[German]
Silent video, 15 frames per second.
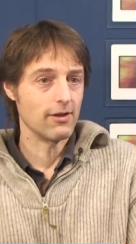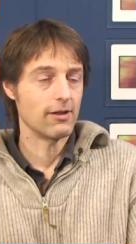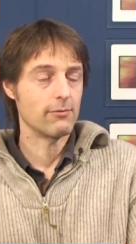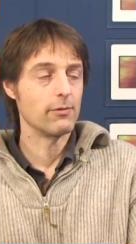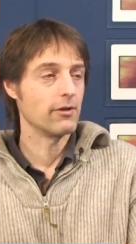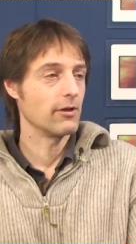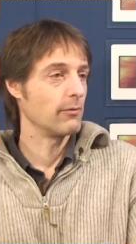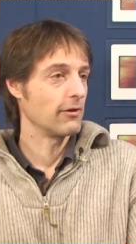weil
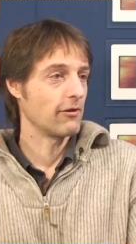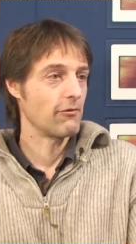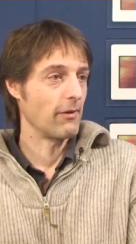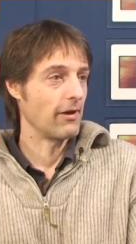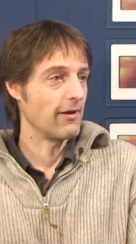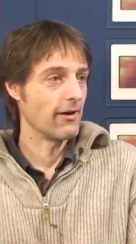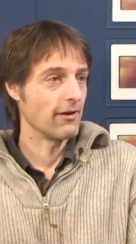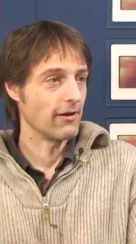ich bin über
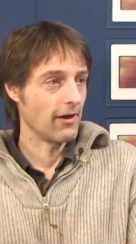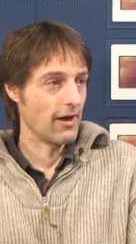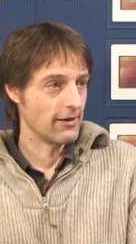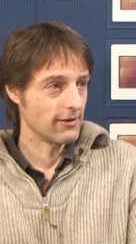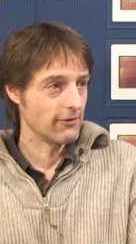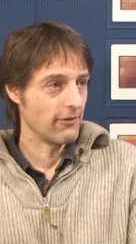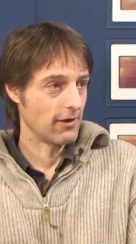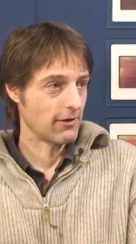zwei Jahre
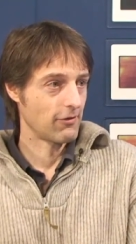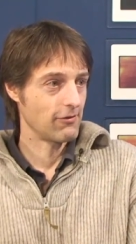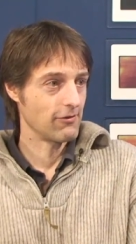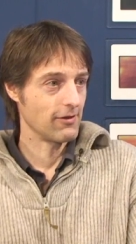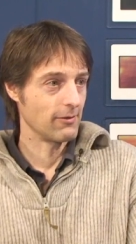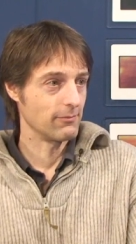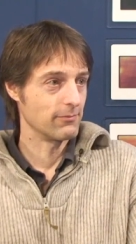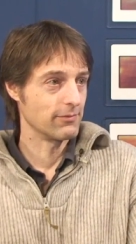
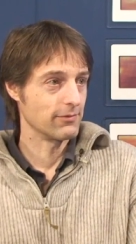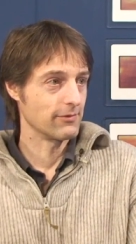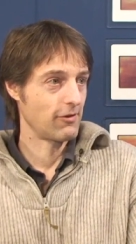reingewachsen, habe